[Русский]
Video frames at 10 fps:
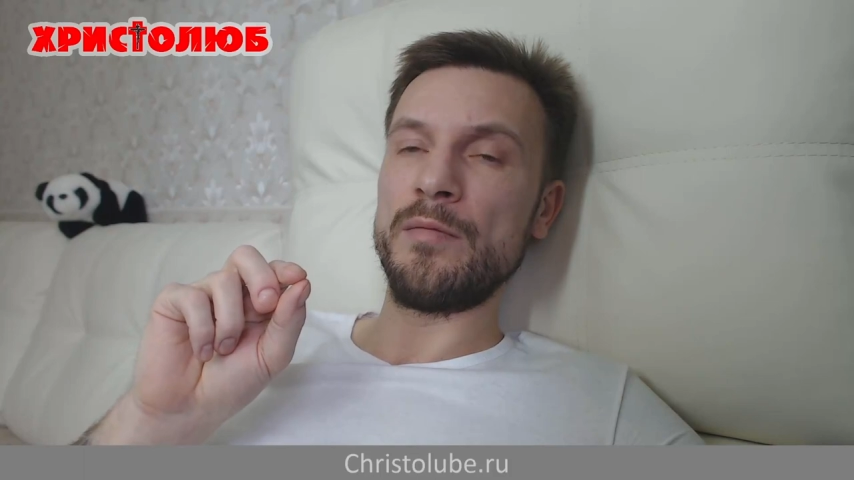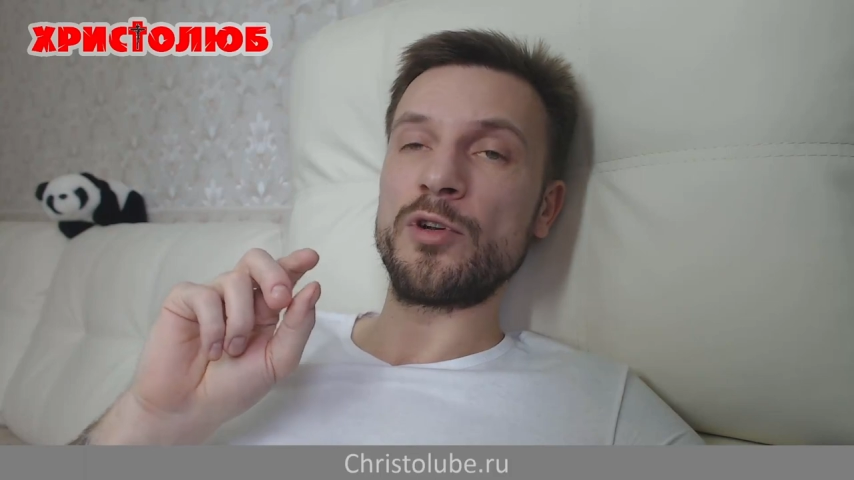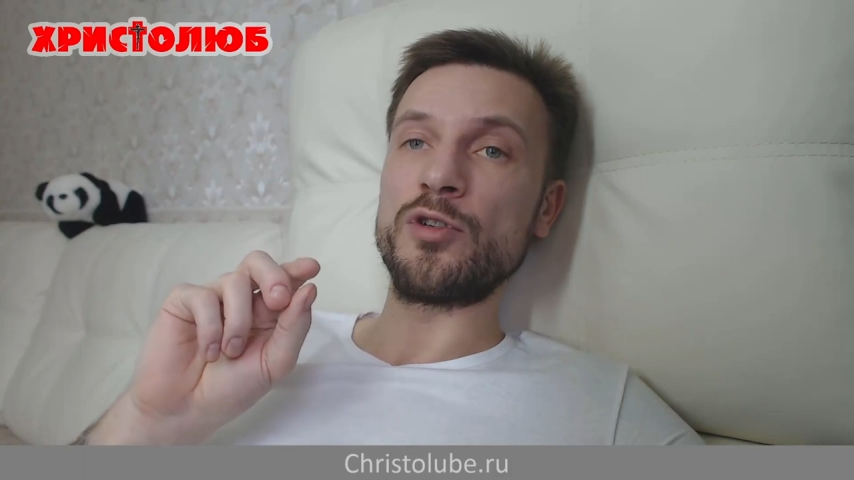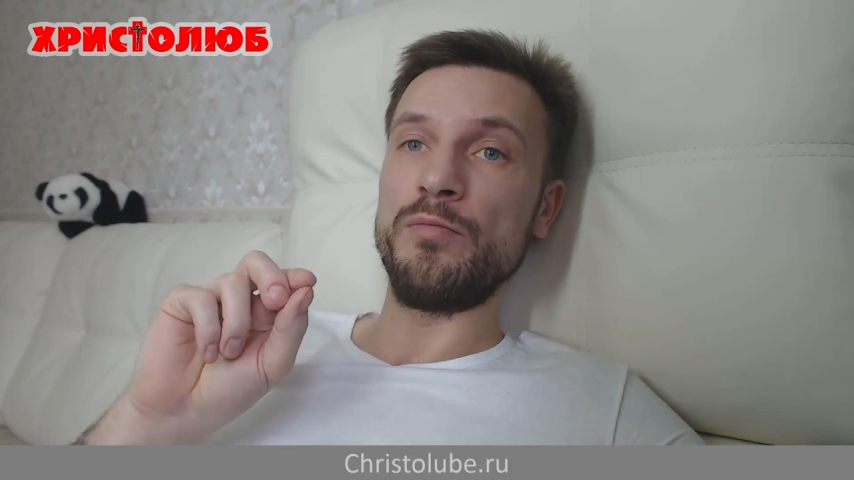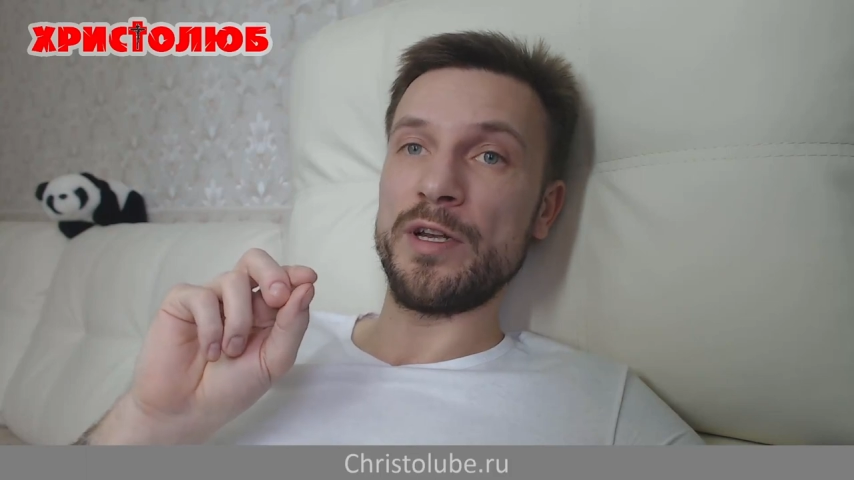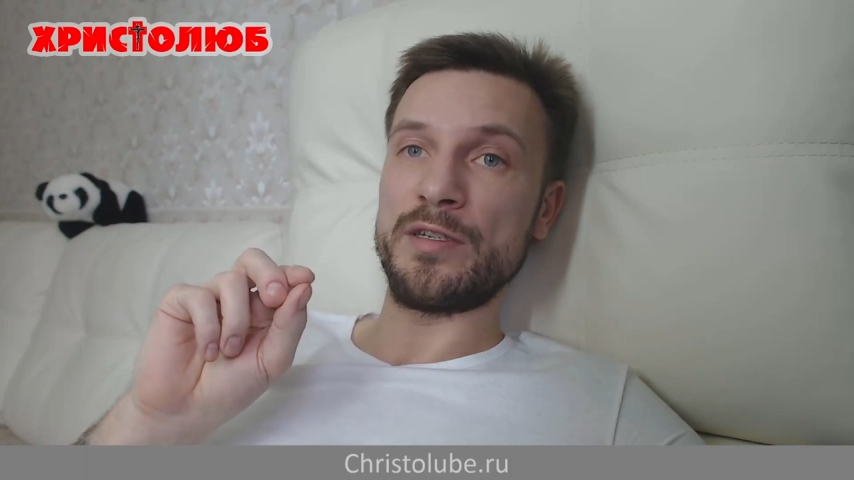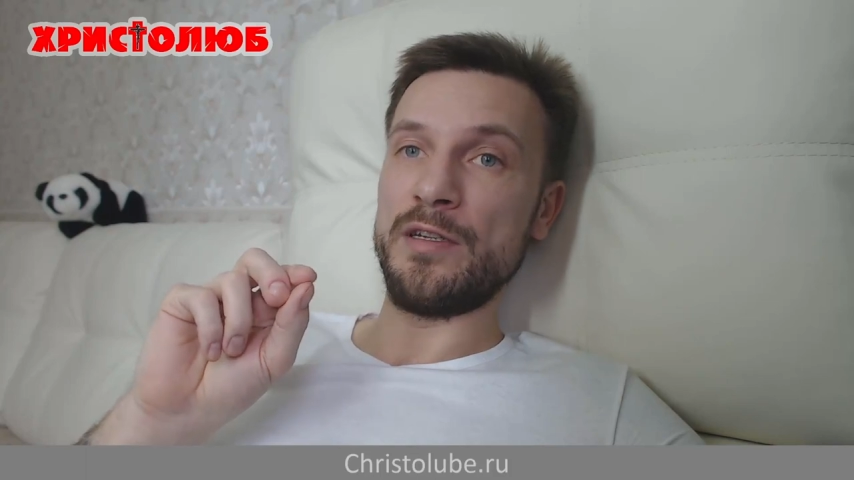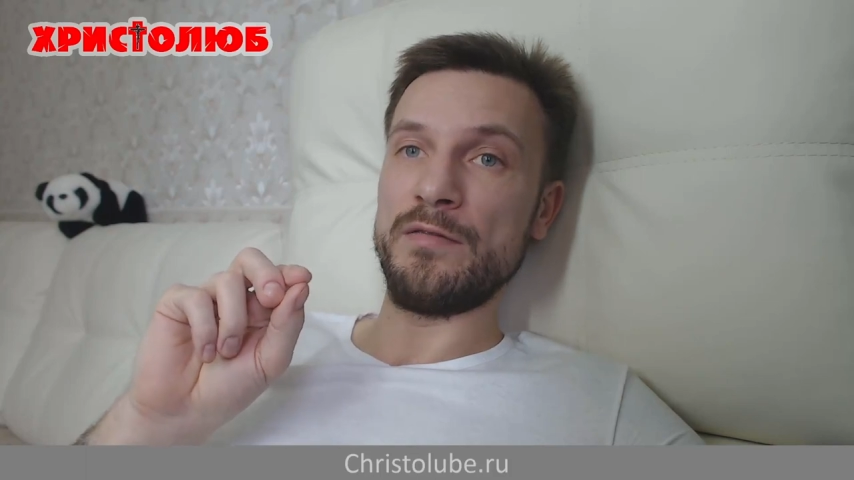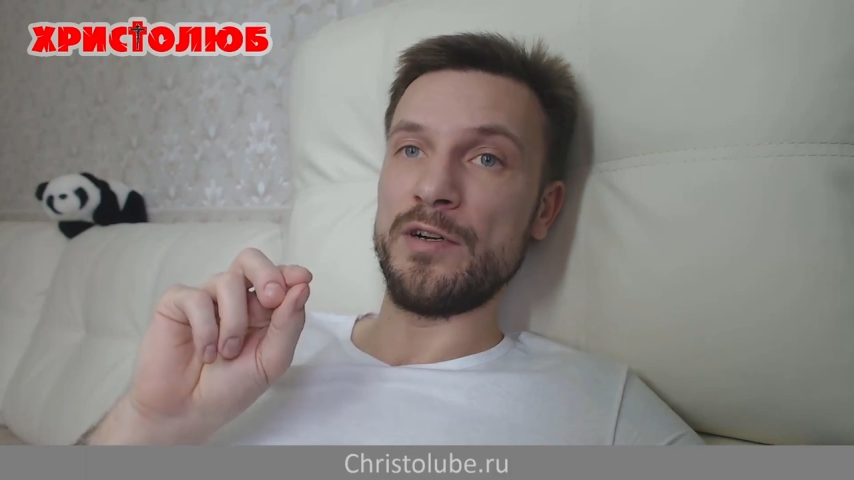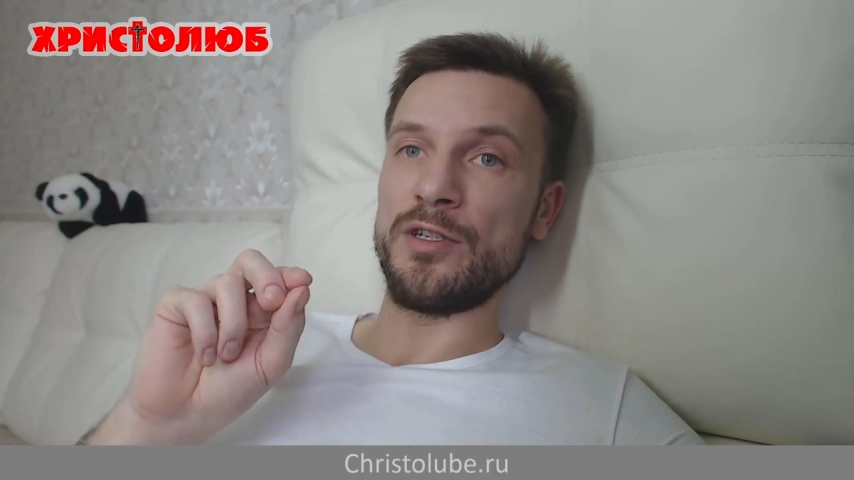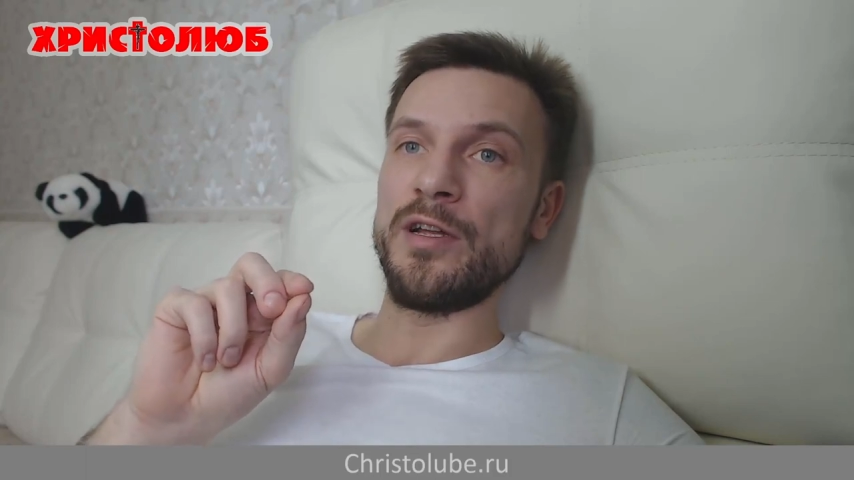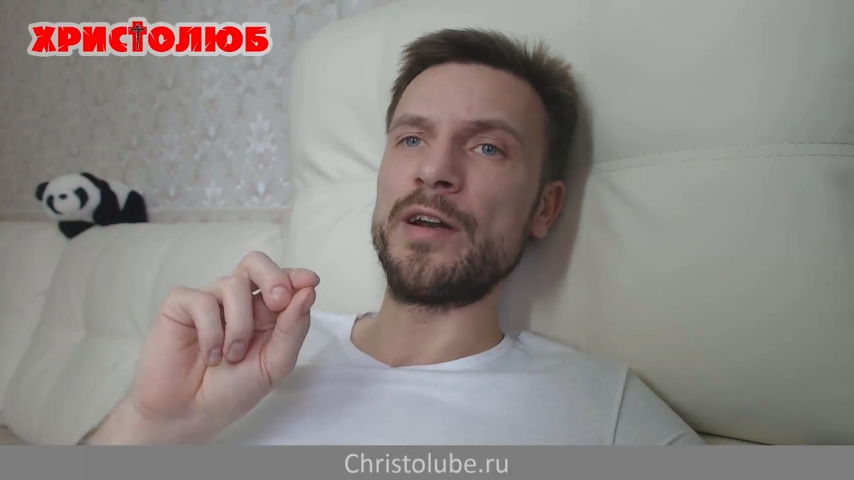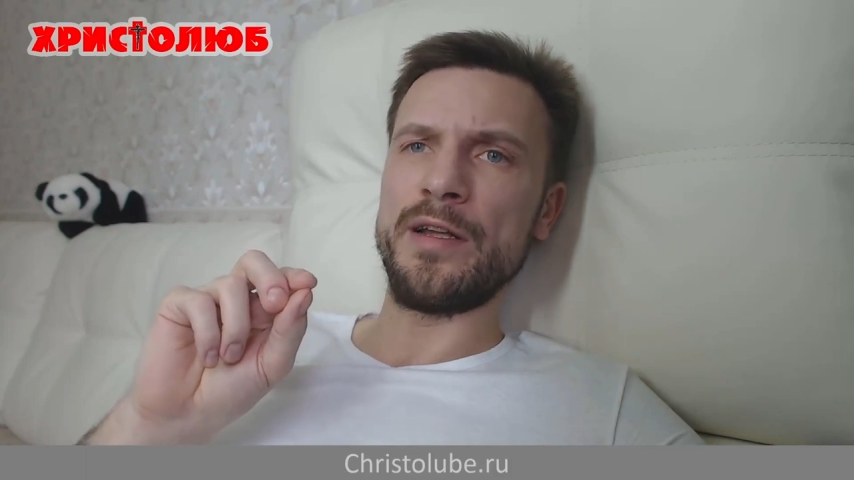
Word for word: Причем мясо неважно,